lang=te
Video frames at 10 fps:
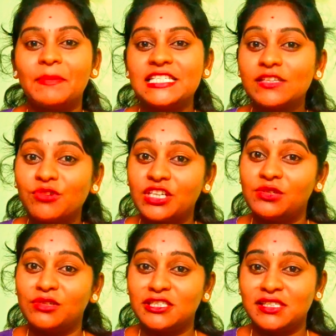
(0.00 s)
పీసీఓడి
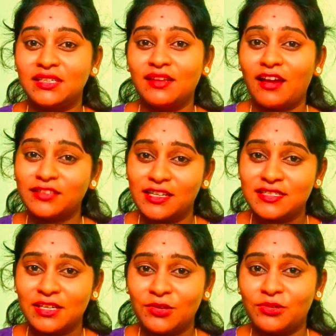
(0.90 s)
గురించి నాకు
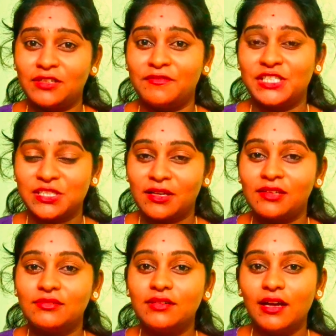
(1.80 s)
తెలిసిన కొన్ని
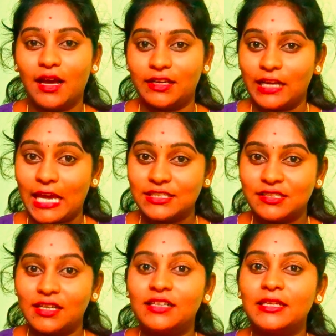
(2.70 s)
విషయాలు అండ్
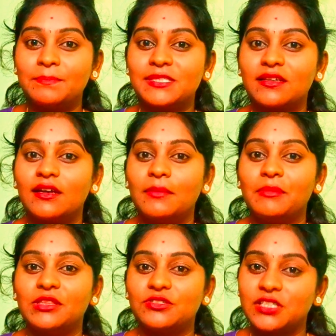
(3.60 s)
న్యాచురల్ టిప్స్
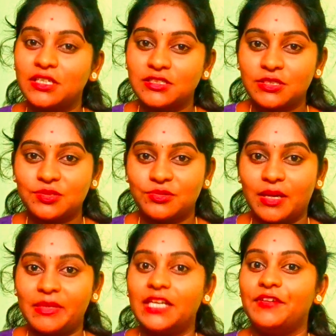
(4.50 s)
మీతో షేర్
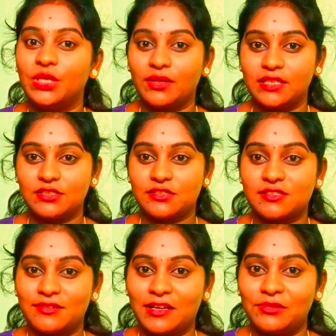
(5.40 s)
చేసుకుందామని ఈ వీడియో అయితే
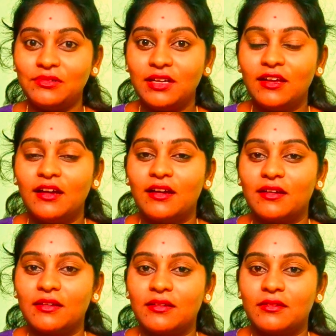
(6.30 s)
చేస్తున్నాను
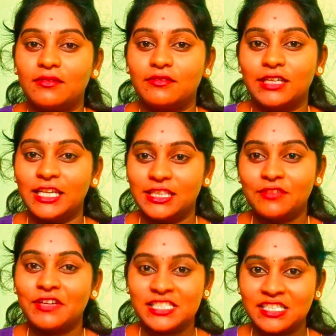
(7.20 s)

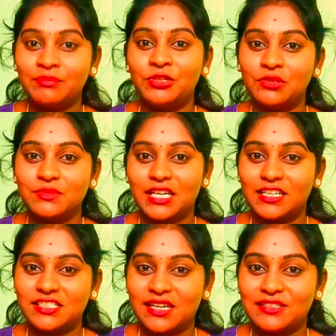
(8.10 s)
నేనైతే ఫస్ట్ టైం యూట్యూబ్
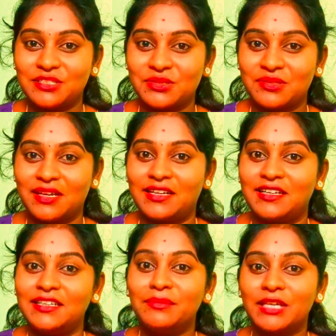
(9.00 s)
ఛానల్ స్టార్ట్
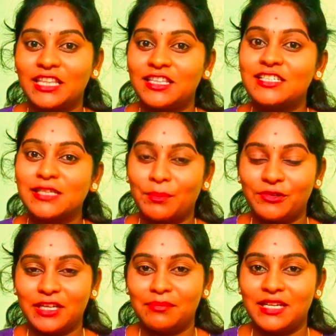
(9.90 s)
చేస్తున్నానండి మీ అందరి
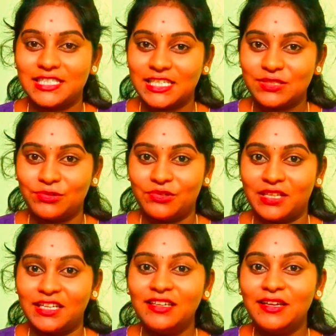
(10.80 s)
సపోర్ట్ అండ్ బ్లెస్సింగ్స్
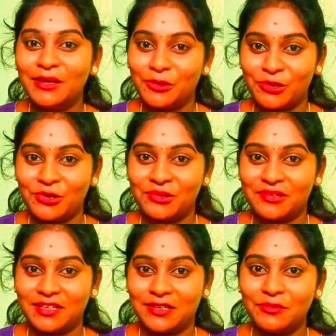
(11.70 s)
ఉంటుందని
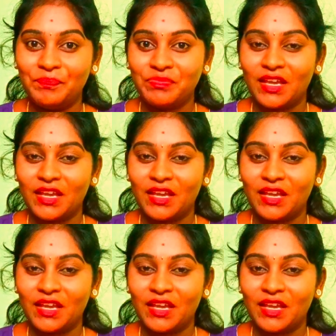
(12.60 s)
కోరుకుంటున్నాను